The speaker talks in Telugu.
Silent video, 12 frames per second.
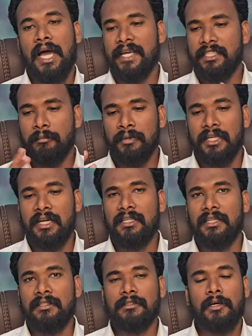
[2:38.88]
అయితే మీ
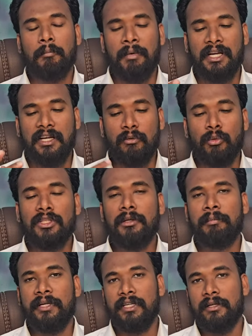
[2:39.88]
నాన్న మనల్ని
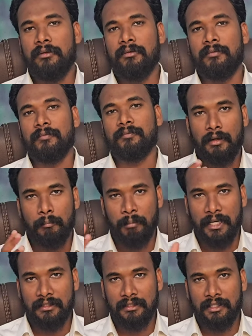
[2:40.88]
వదిలిపెట్టాడు
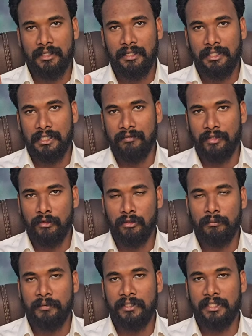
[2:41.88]
భర్త ఈవిడని
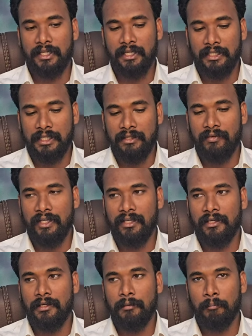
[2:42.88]
వదిలిపెట్టాడా ఈవిడే
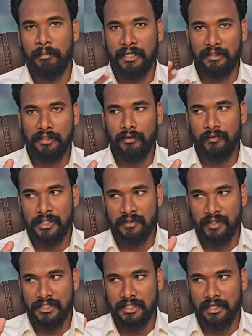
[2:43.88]
భర్తకు
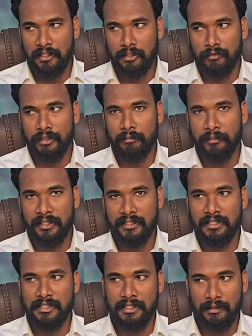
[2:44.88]
విశ్వాసఘాతకమైన పని
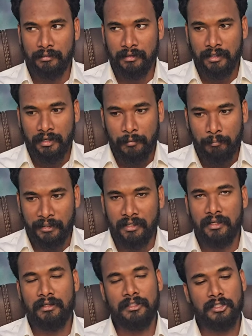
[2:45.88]
చేసి
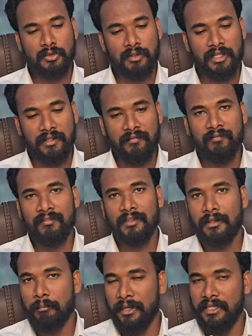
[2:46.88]
పిల్లల్ని తీసుకుని
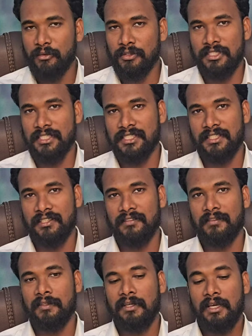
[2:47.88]
బయటకు వచ్చేసిందా
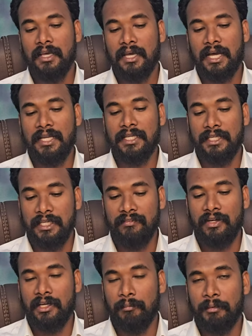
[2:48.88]
కానీ
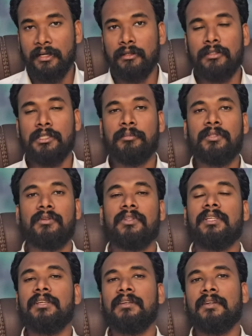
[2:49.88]
ఈవిడ పిల్లలతో
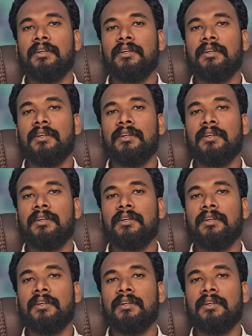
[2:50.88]
చెప్తుంది